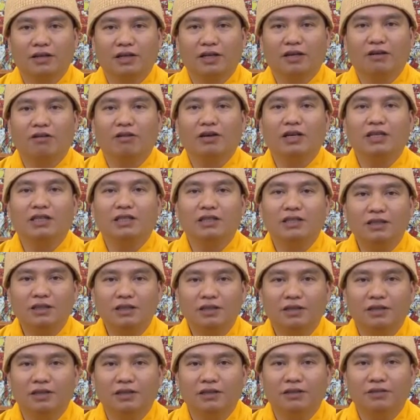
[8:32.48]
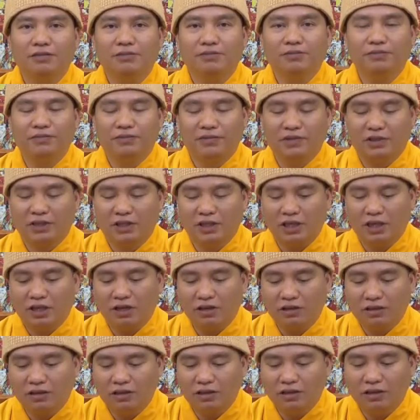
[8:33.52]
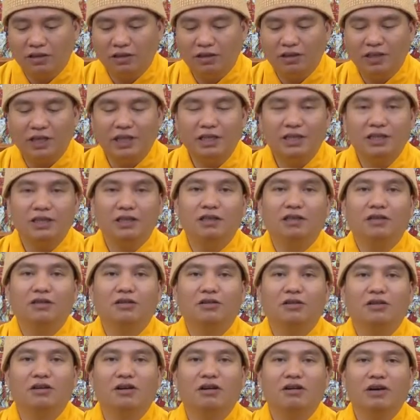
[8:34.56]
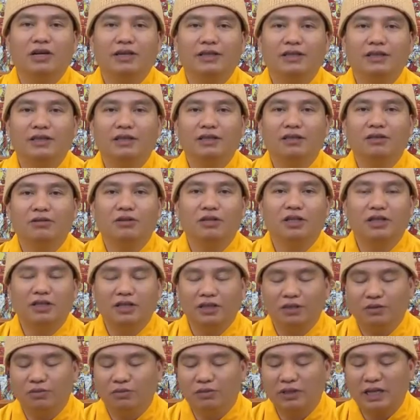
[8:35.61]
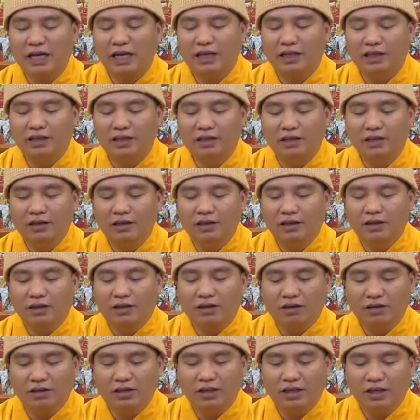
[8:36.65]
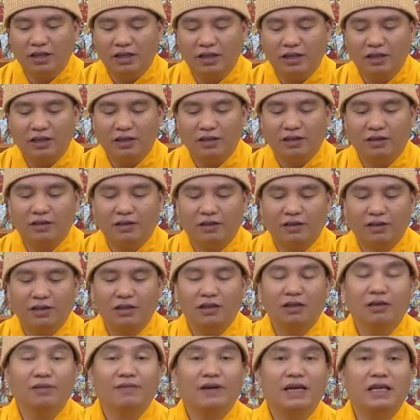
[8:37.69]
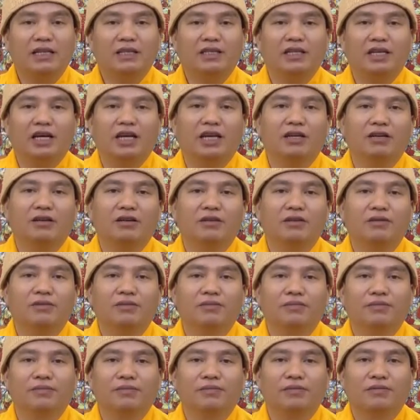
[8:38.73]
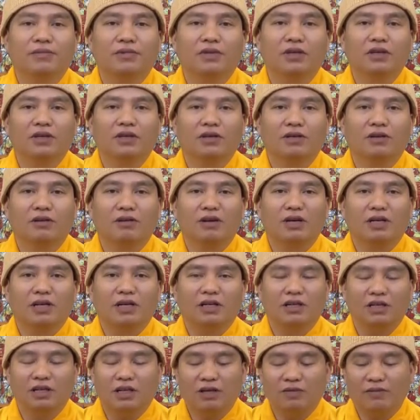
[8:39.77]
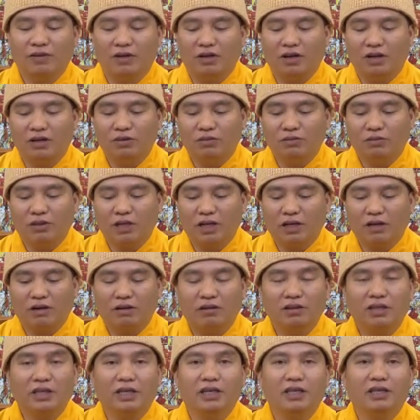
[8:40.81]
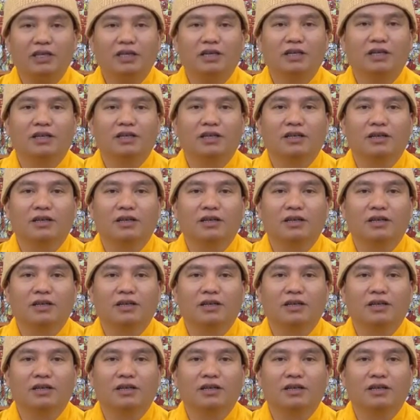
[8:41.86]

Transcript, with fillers: Để có cái chữ để từ cái chữ rồi có cái chữ rồi để thì chúng ta thì có thể tự phát triển hoặc là nương vào đó chúng ta có thể gì